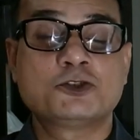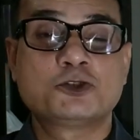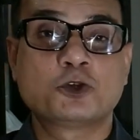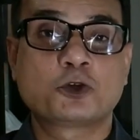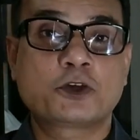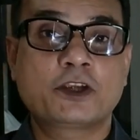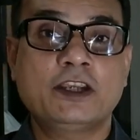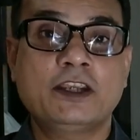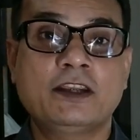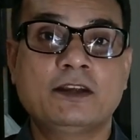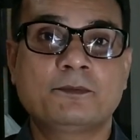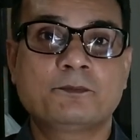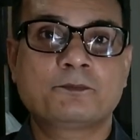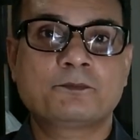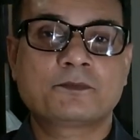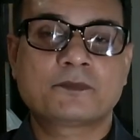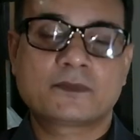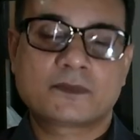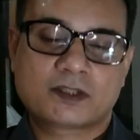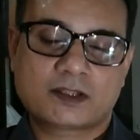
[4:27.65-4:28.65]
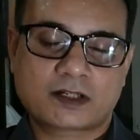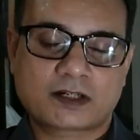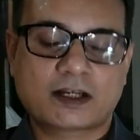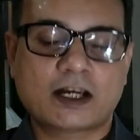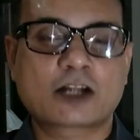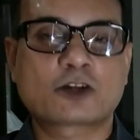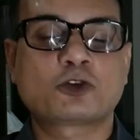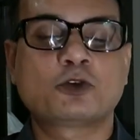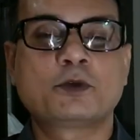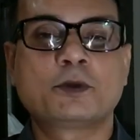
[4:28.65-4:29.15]
जो कि
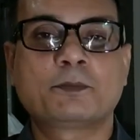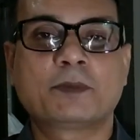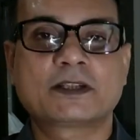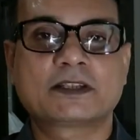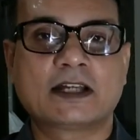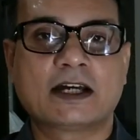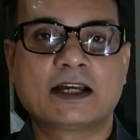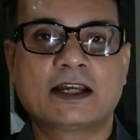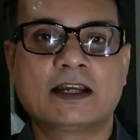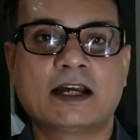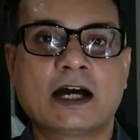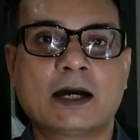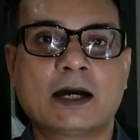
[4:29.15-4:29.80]
सरकार को भी पता है